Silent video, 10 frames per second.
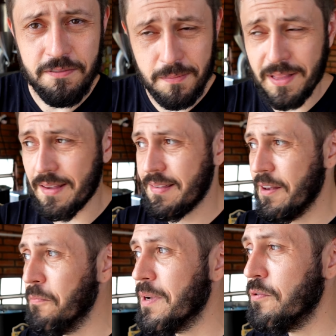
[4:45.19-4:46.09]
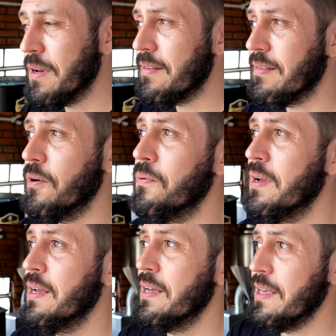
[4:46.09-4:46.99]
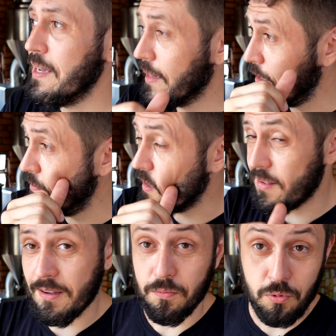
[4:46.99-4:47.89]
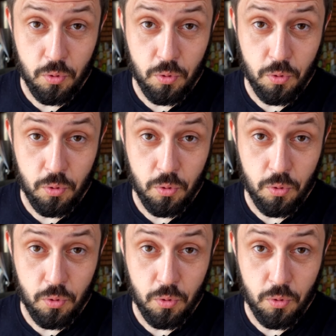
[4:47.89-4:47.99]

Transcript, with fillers: Fermentação, maturação e clarificação.